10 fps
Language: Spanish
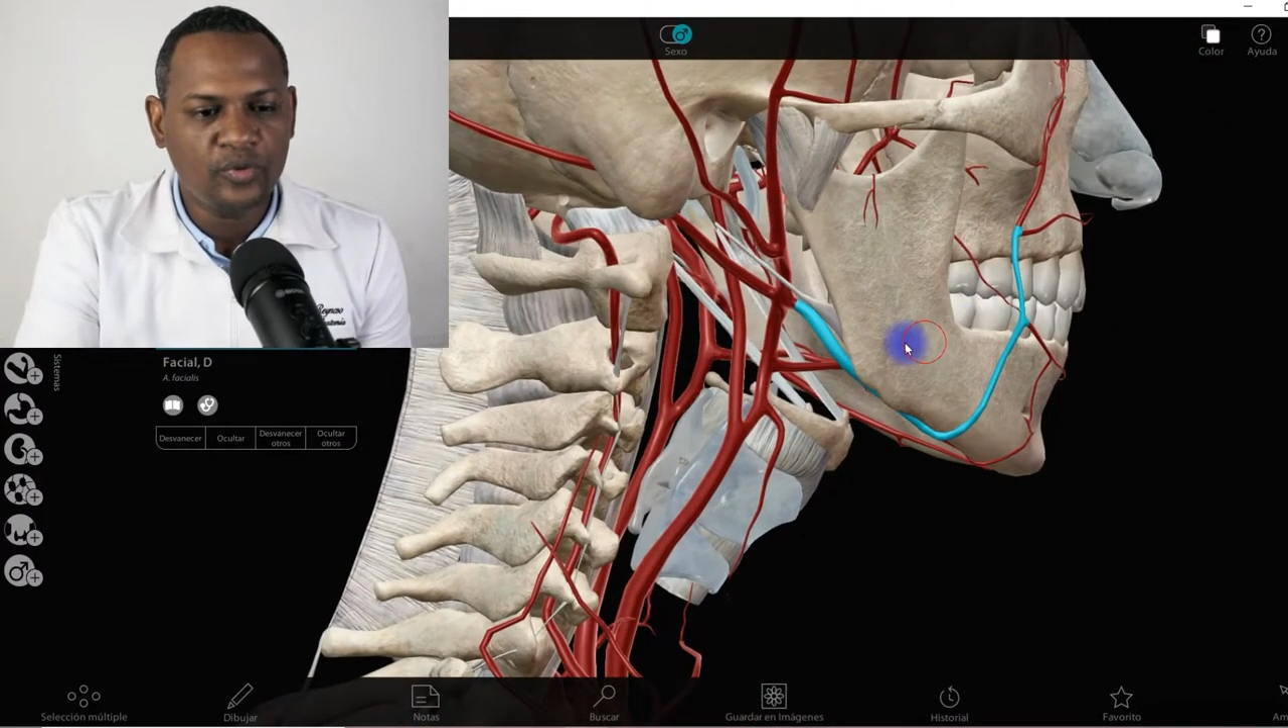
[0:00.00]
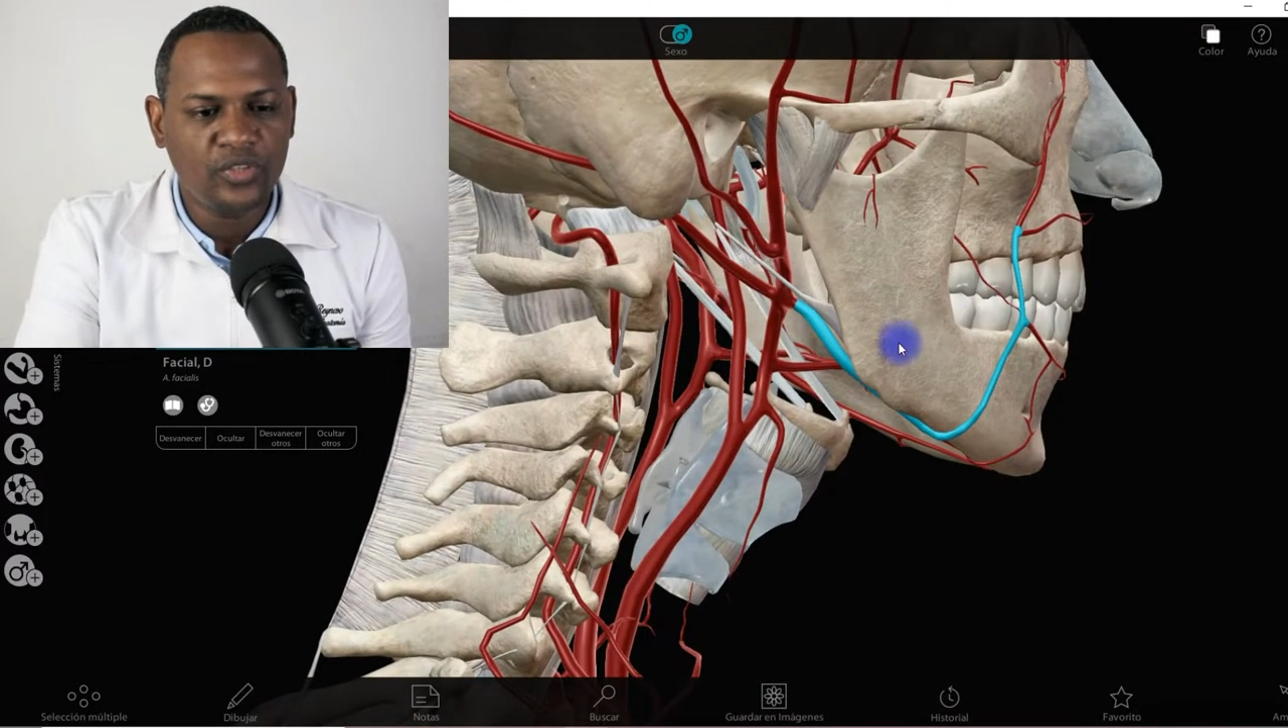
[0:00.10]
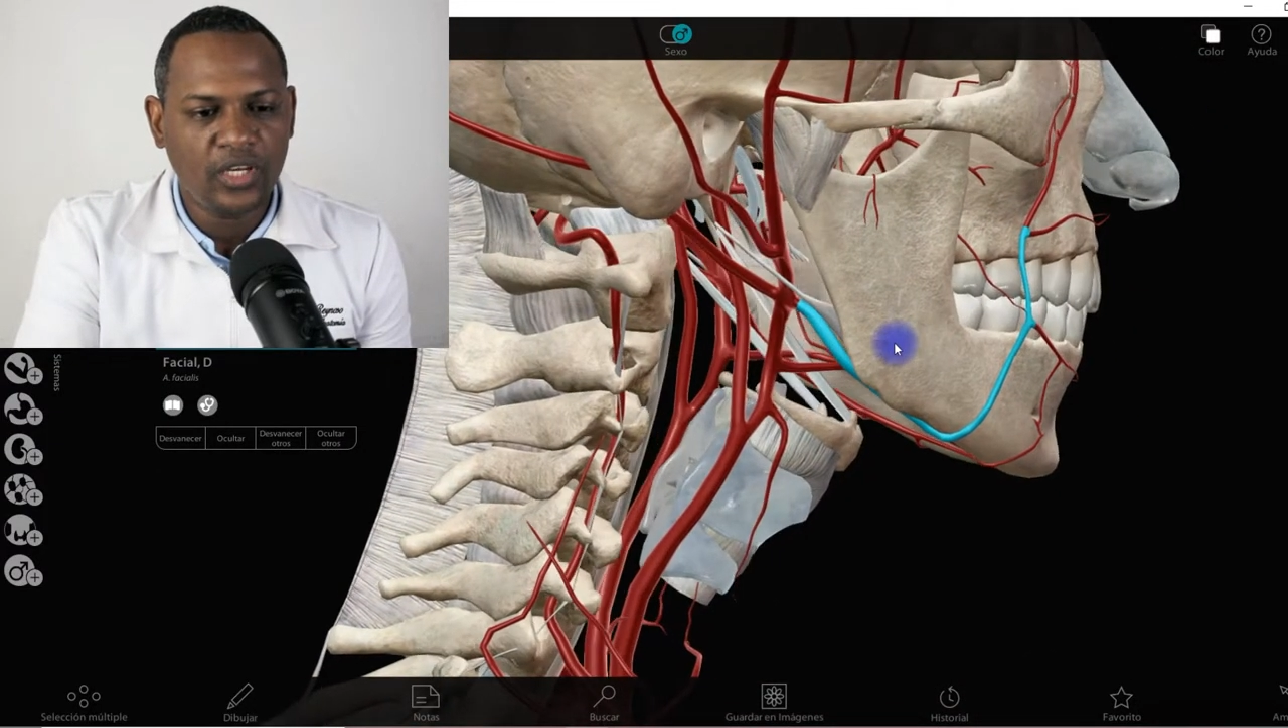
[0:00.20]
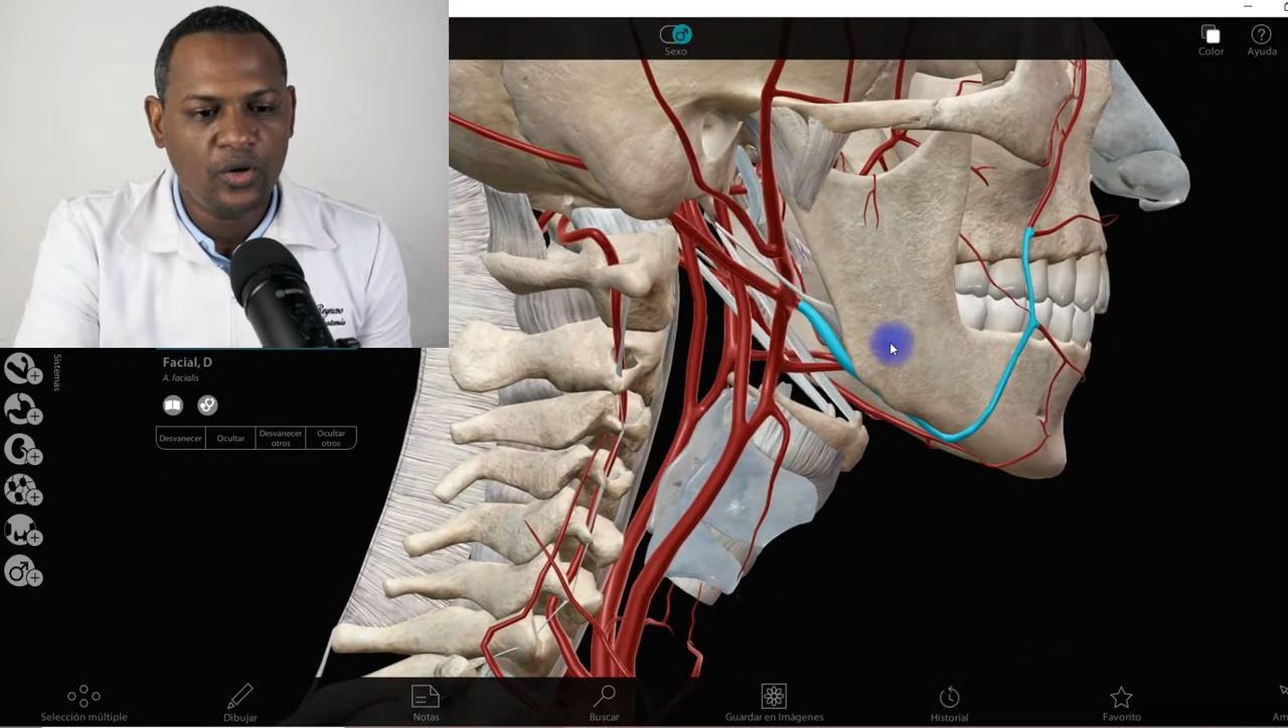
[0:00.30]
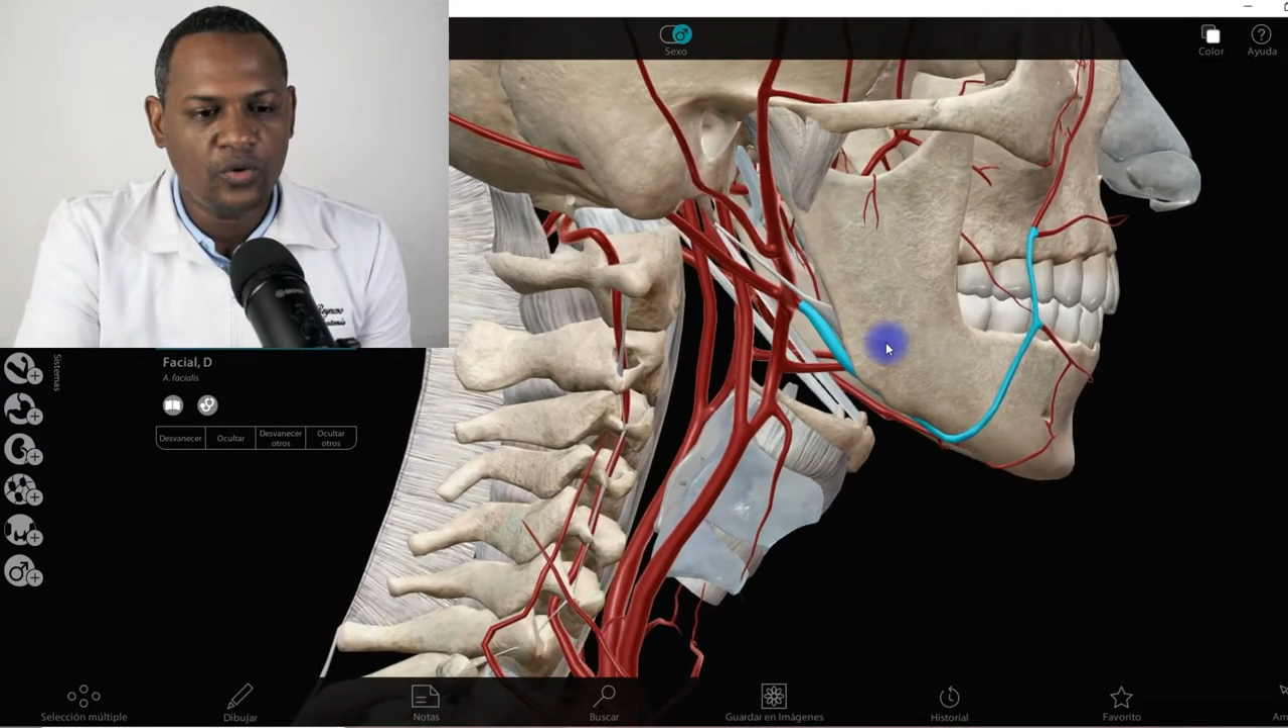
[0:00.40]

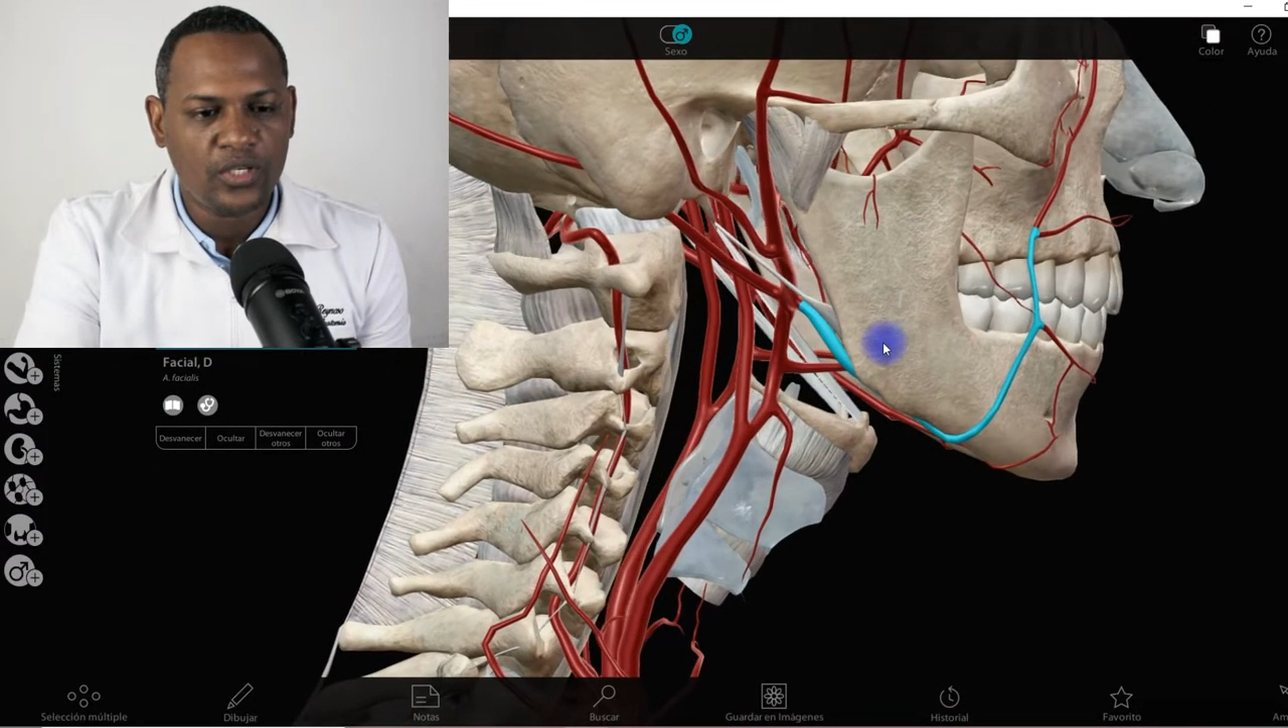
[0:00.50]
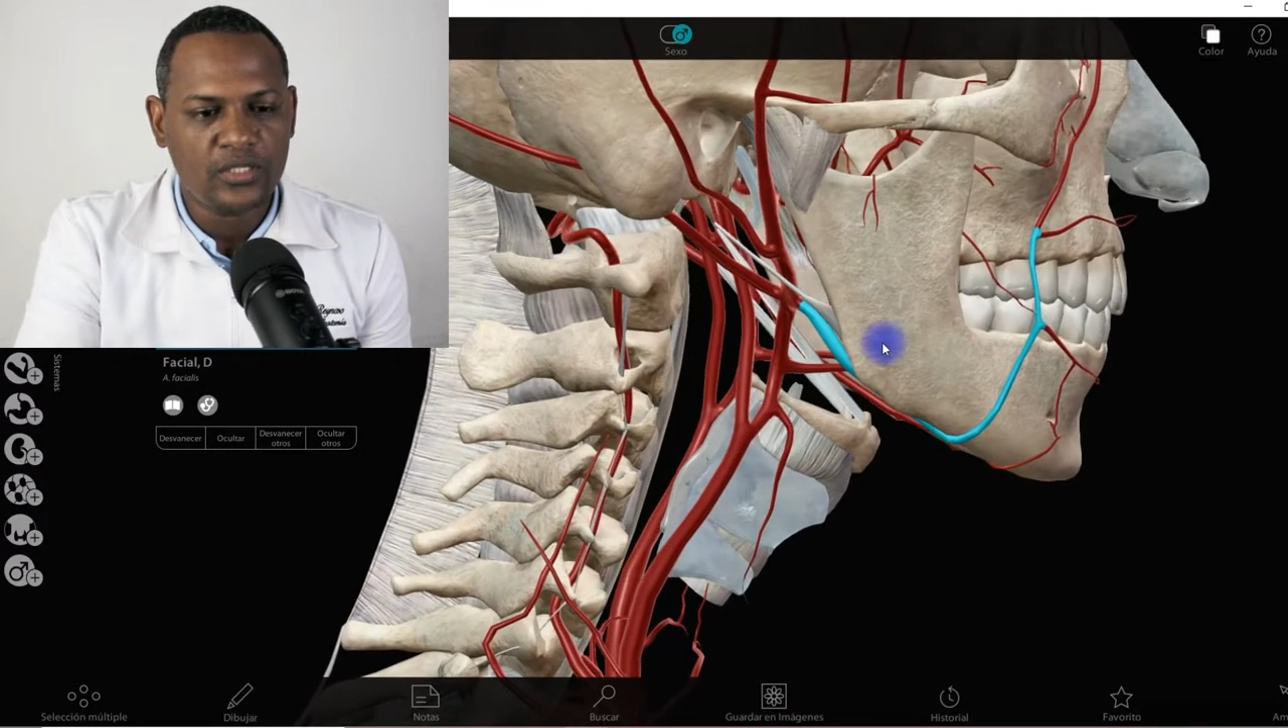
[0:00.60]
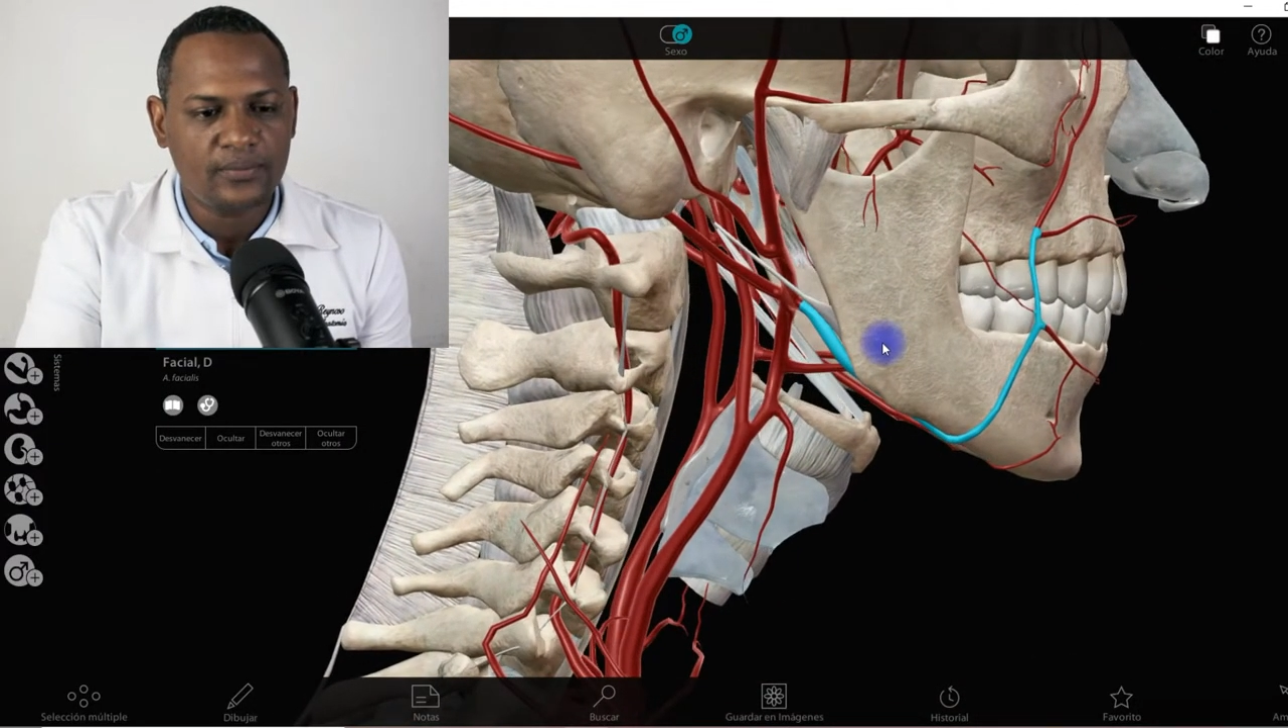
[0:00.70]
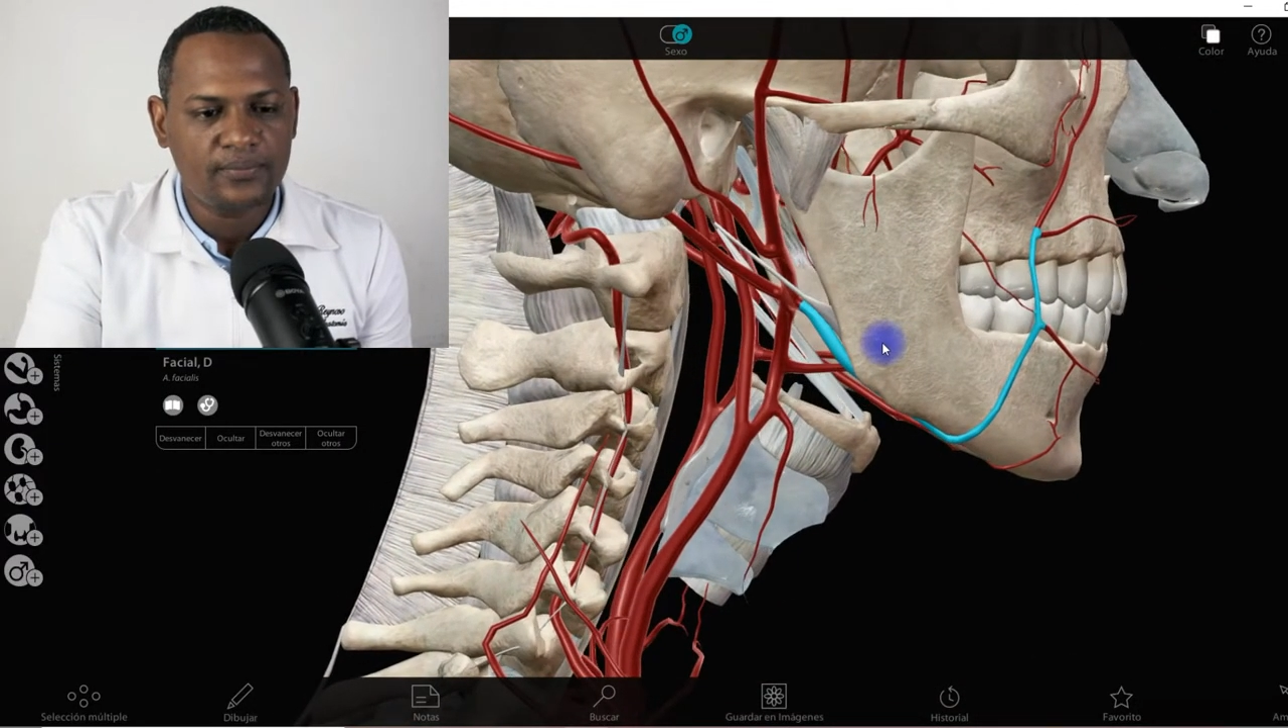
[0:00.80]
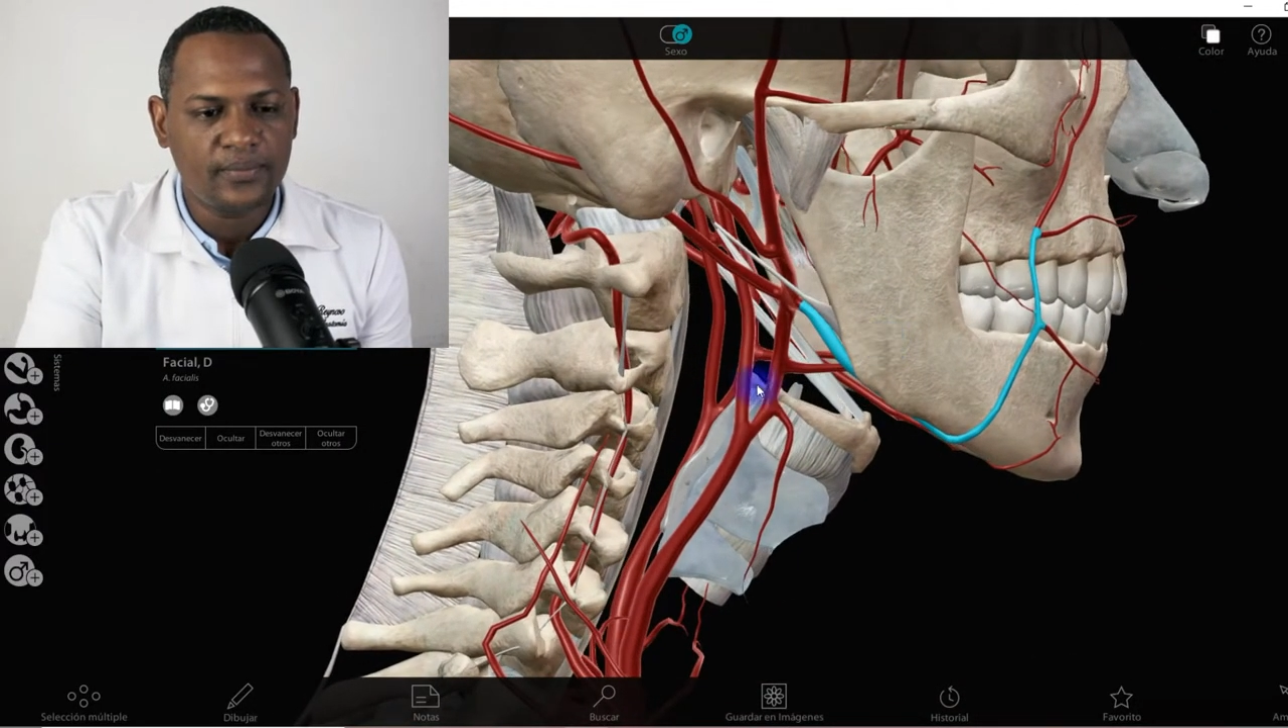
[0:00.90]

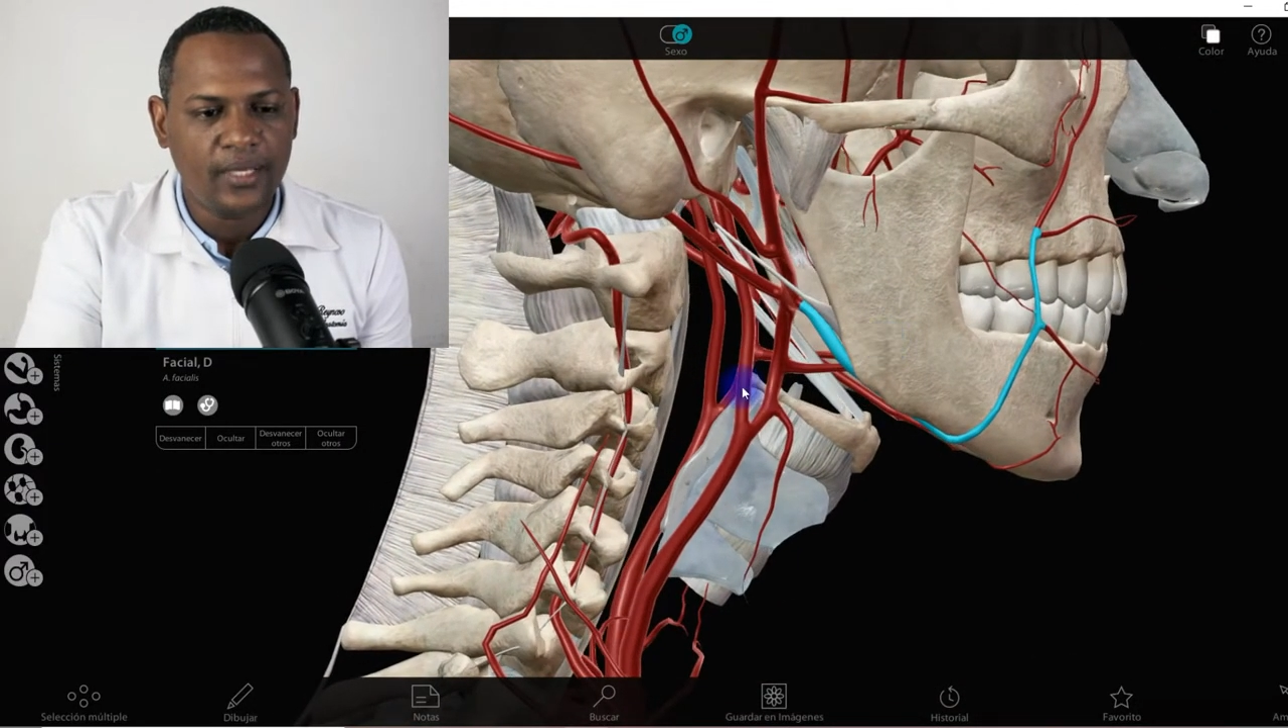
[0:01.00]
posteriores,